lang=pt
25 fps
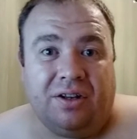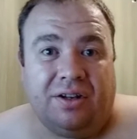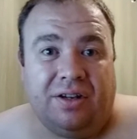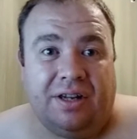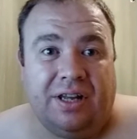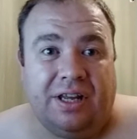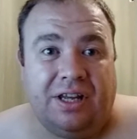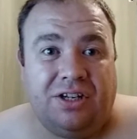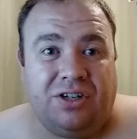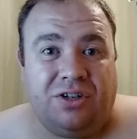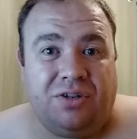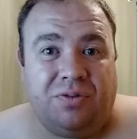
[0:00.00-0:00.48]

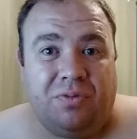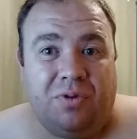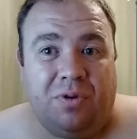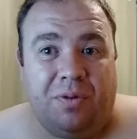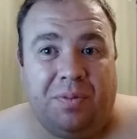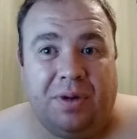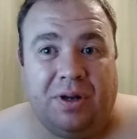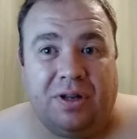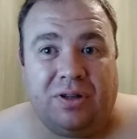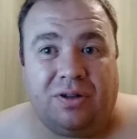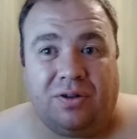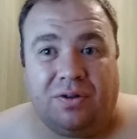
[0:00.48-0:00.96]
neste
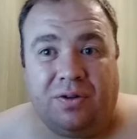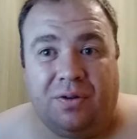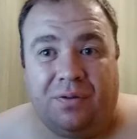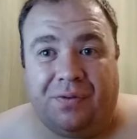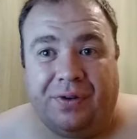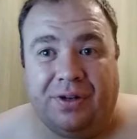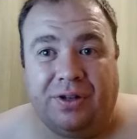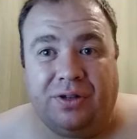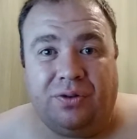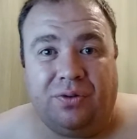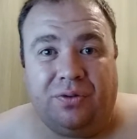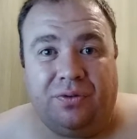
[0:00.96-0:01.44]
momento
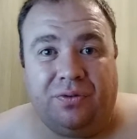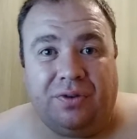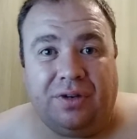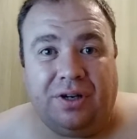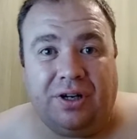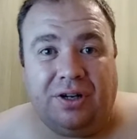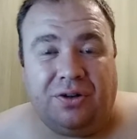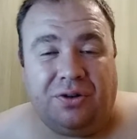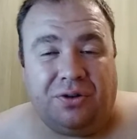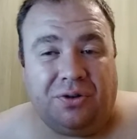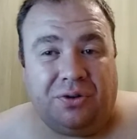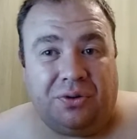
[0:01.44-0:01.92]
gravando o
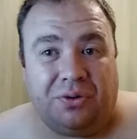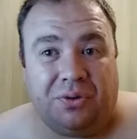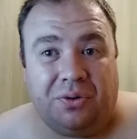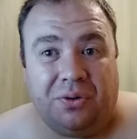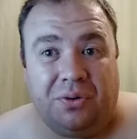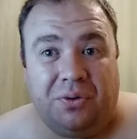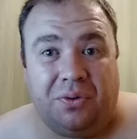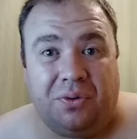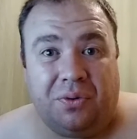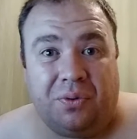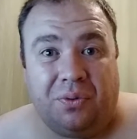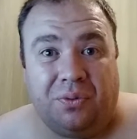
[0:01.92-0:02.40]
vídeo, eu
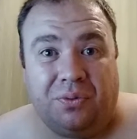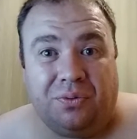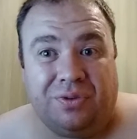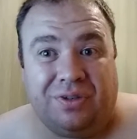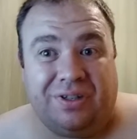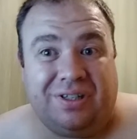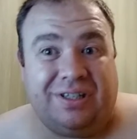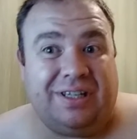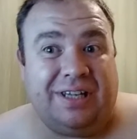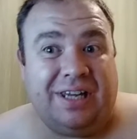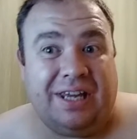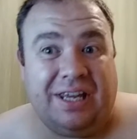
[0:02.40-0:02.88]
tô com
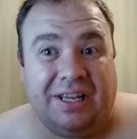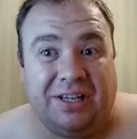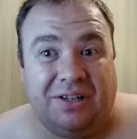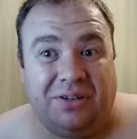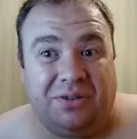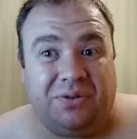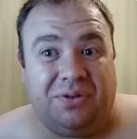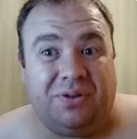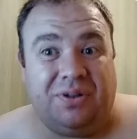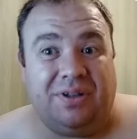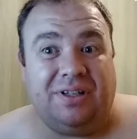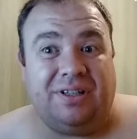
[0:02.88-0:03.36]

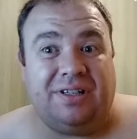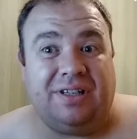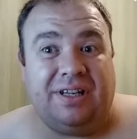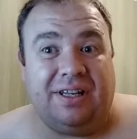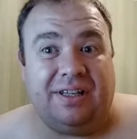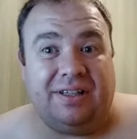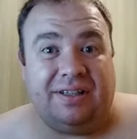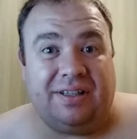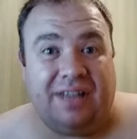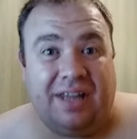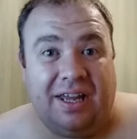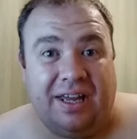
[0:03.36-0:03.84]

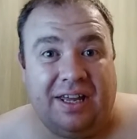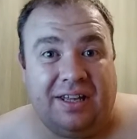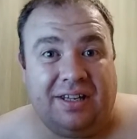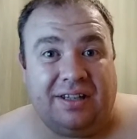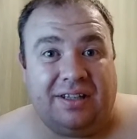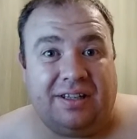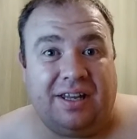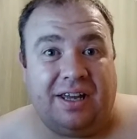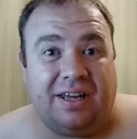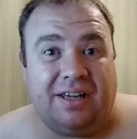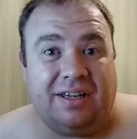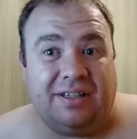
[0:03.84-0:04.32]

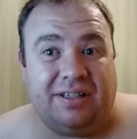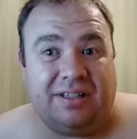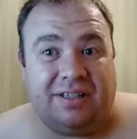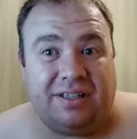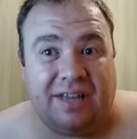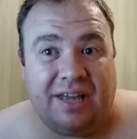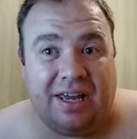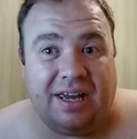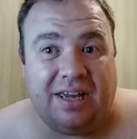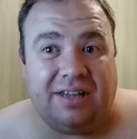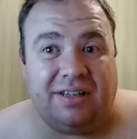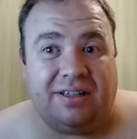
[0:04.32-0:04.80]

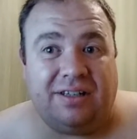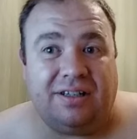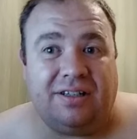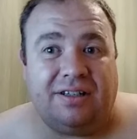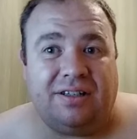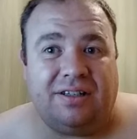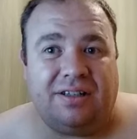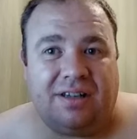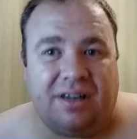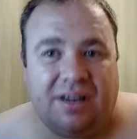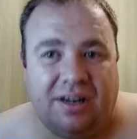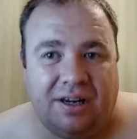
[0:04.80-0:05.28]
176
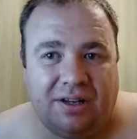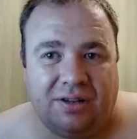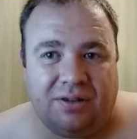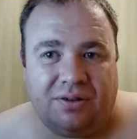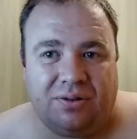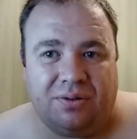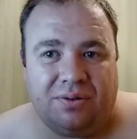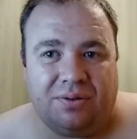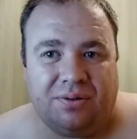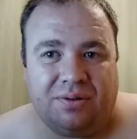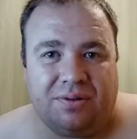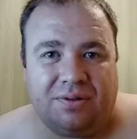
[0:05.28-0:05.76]

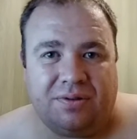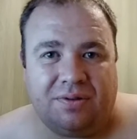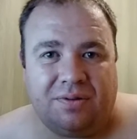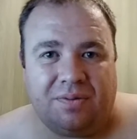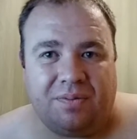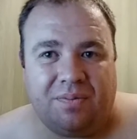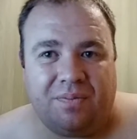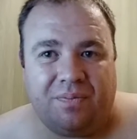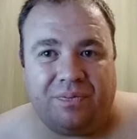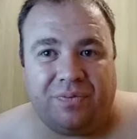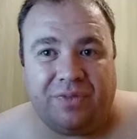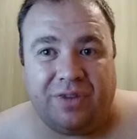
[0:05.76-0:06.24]
inscritos.
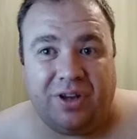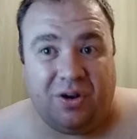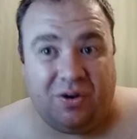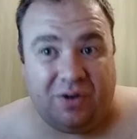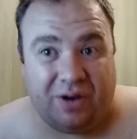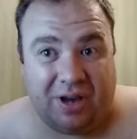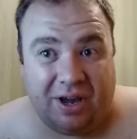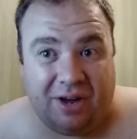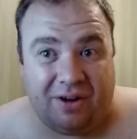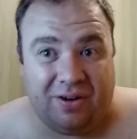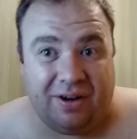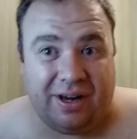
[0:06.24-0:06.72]
Eu
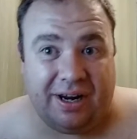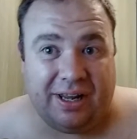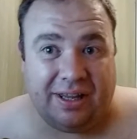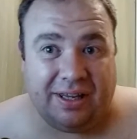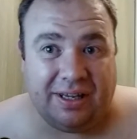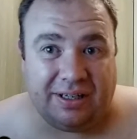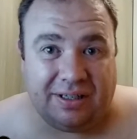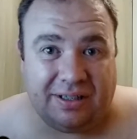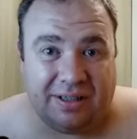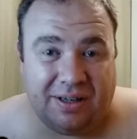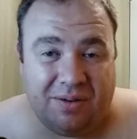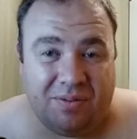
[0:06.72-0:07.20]
quero
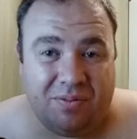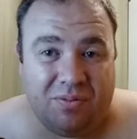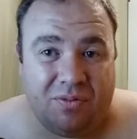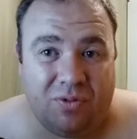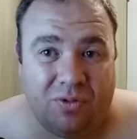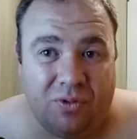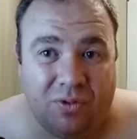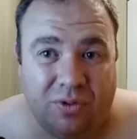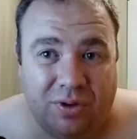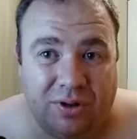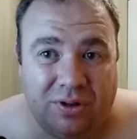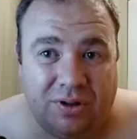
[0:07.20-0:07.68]
agradecer
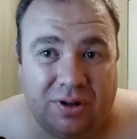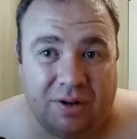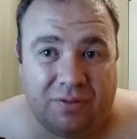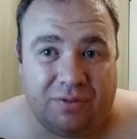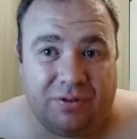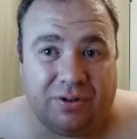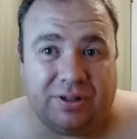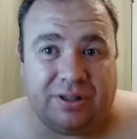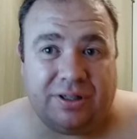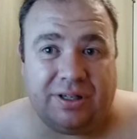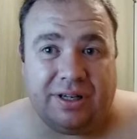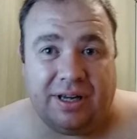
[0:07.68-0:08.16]
muito a
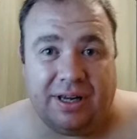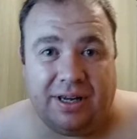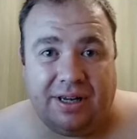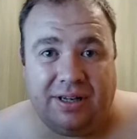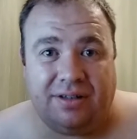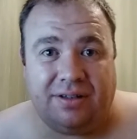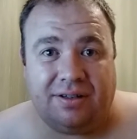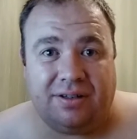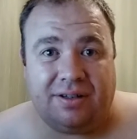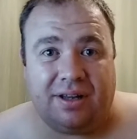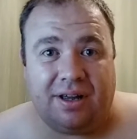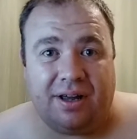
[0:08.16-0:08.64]

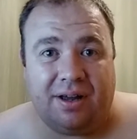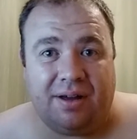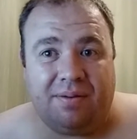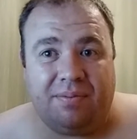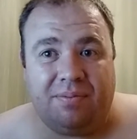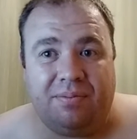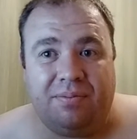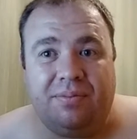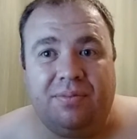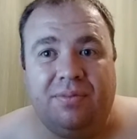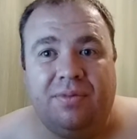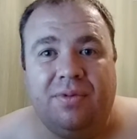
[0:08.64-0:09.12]
vocês, tá?
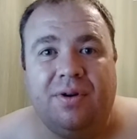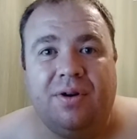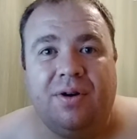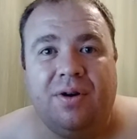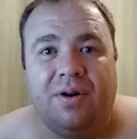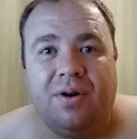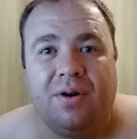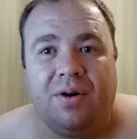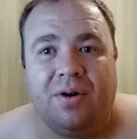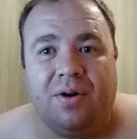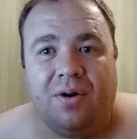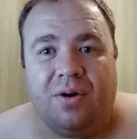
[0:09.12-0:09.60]

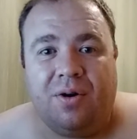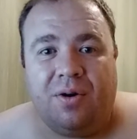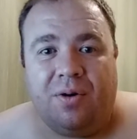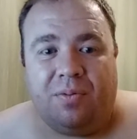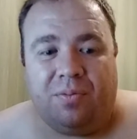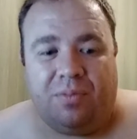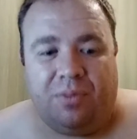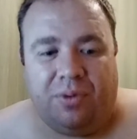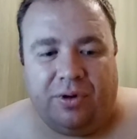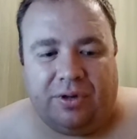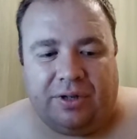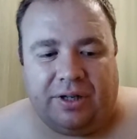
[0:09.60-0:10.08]

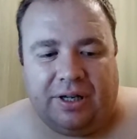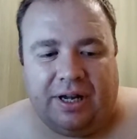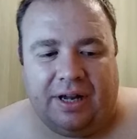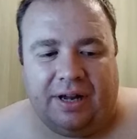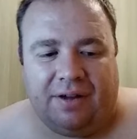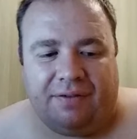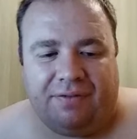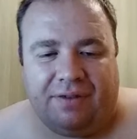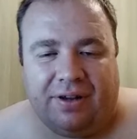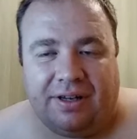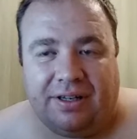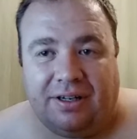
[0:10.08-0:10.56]
Por estar
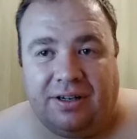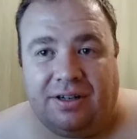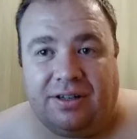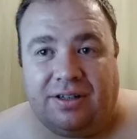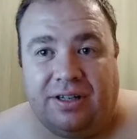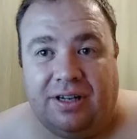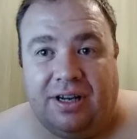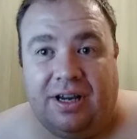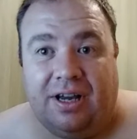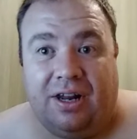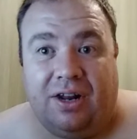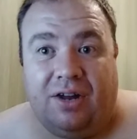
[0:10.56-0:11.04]
tá fazendo
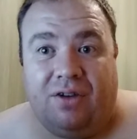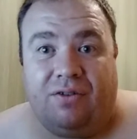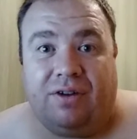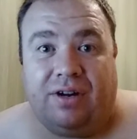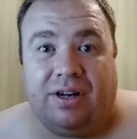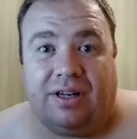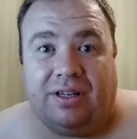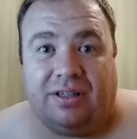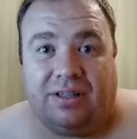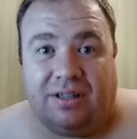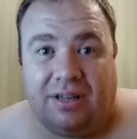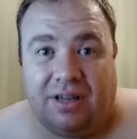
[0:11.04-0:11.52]
esse canal
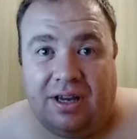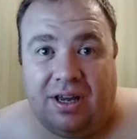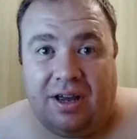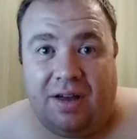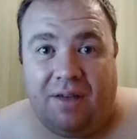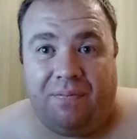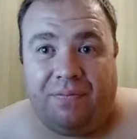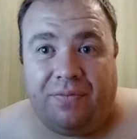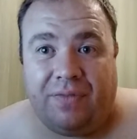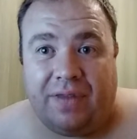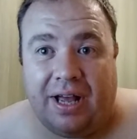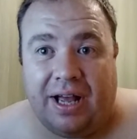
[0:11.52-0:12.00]

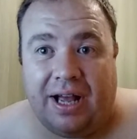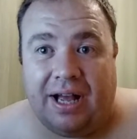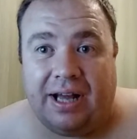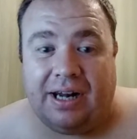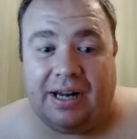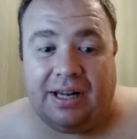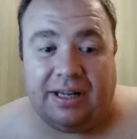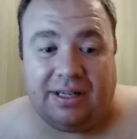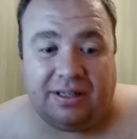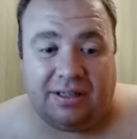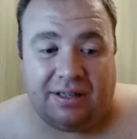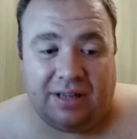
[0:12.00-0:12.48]
crescer.
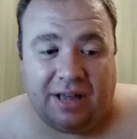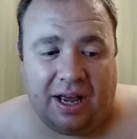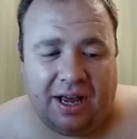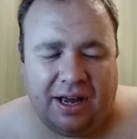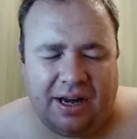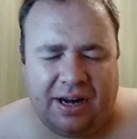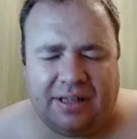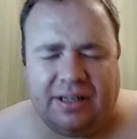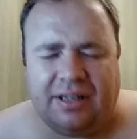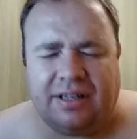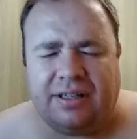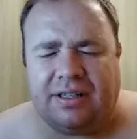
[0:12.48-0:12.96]

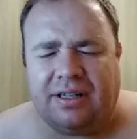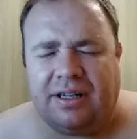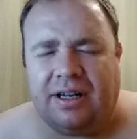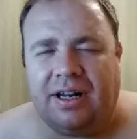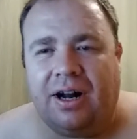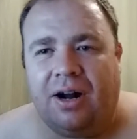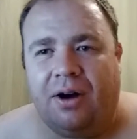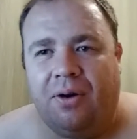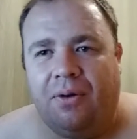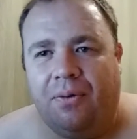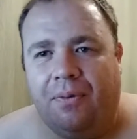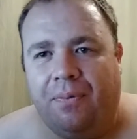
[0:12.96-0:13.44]
Agradecer
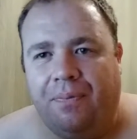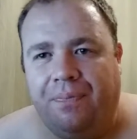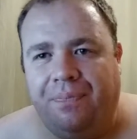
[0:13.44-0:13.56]
ao,